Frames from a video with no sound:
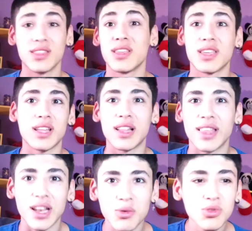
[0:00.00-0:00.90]
Ni en el
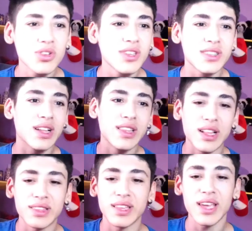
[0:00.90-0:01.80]
del 1, ni en el
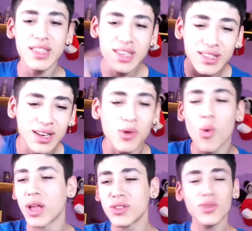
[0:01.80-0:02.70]
del 3, ni en el
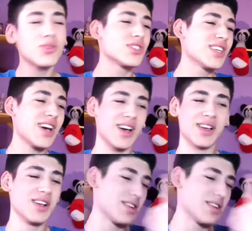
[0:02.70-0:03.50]
4, o sea...